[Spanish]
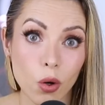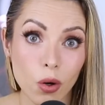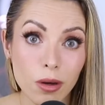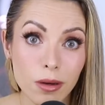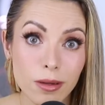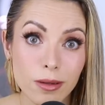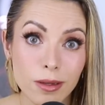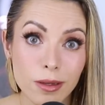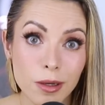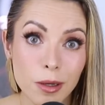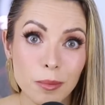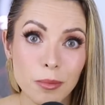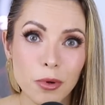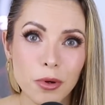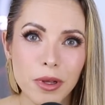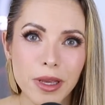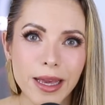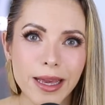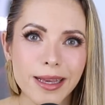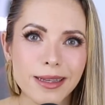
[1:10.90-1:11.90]
o
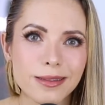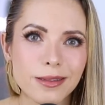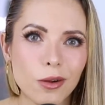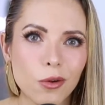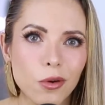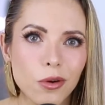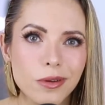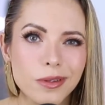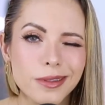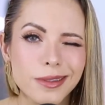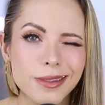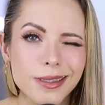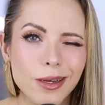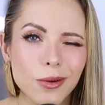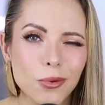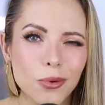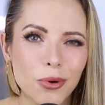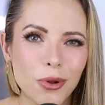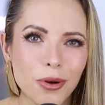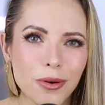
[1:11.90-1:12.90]
porque es lo
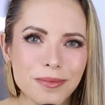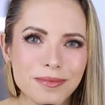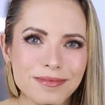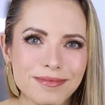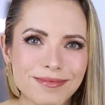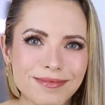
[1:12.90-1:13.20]
seguro.